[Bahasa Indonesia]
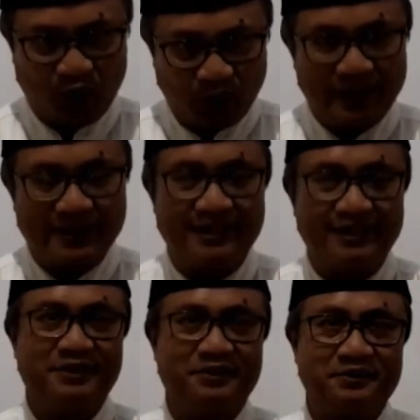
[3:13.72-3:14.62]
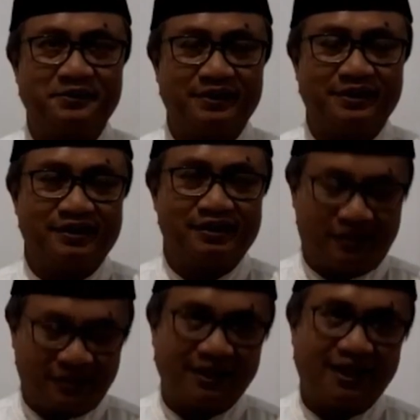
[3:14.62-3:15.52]
Oleh karena itu,
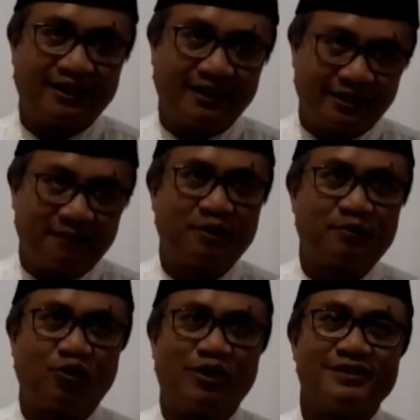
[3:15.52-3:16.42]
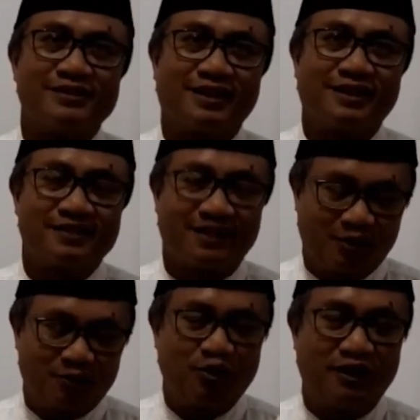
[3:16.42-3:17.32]
setelah kita berpuasa
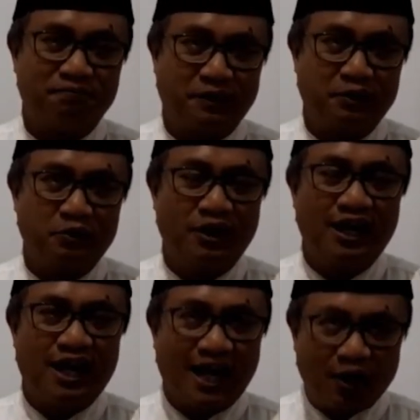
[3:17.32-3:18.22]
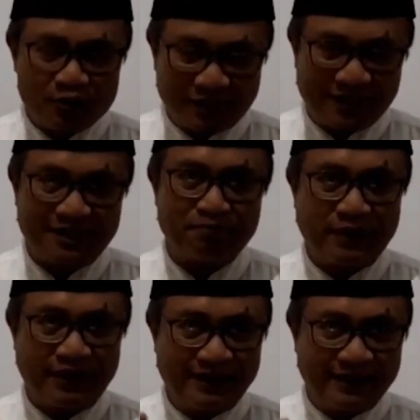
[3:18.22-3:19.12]
satu bulan penuh, harus ada
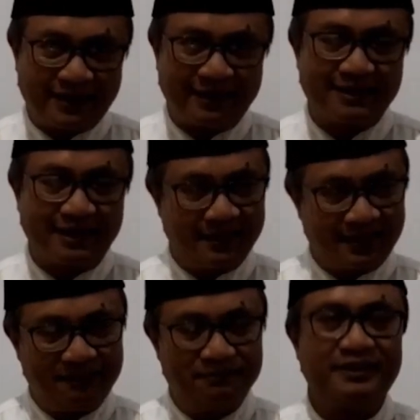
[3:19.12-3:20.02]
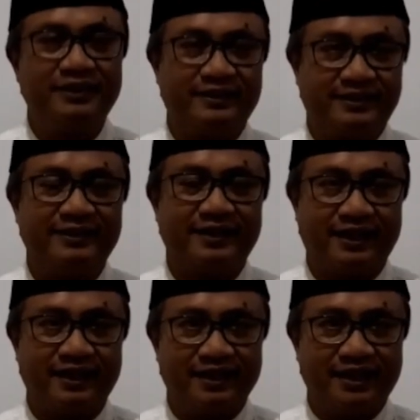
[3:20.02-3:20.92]
peningkatan dalam diri
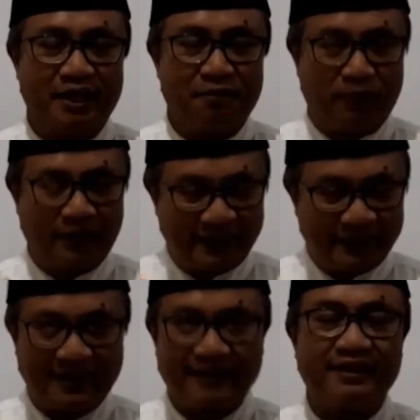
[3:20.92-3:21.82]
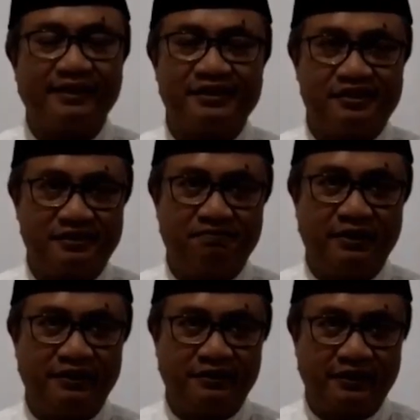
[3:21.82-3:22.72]
kita, peningkatan
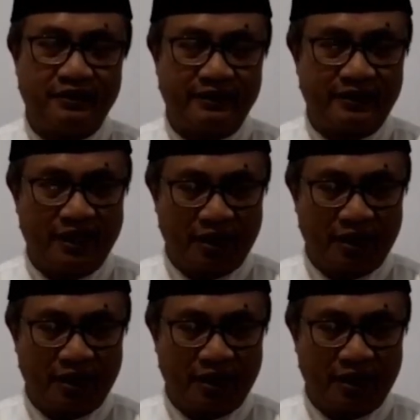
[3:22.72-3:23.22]
disiplin diri,